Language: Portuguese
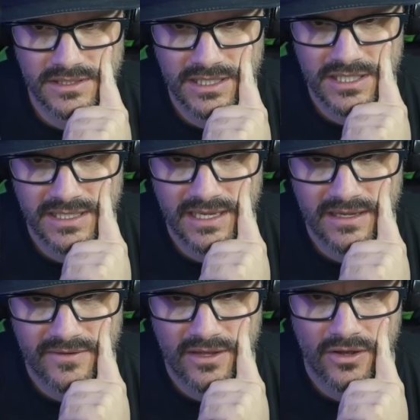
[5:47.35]
A gente tem
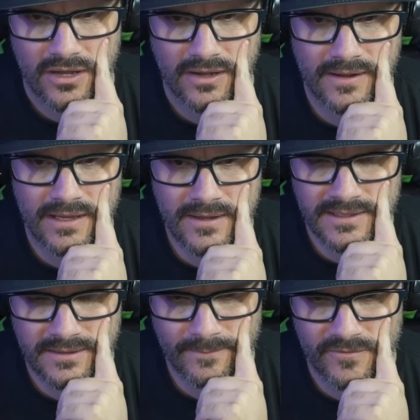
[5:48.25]
que ver, ó.
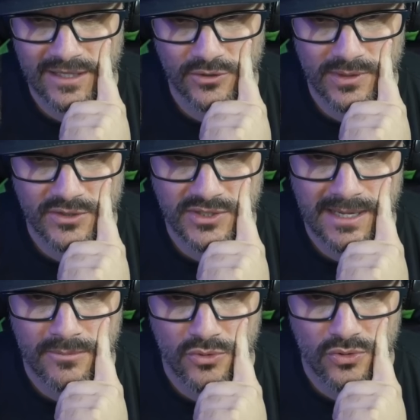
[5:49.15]
Viatura do
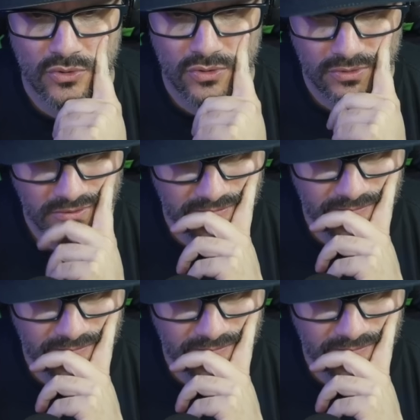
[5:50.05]
SAMU.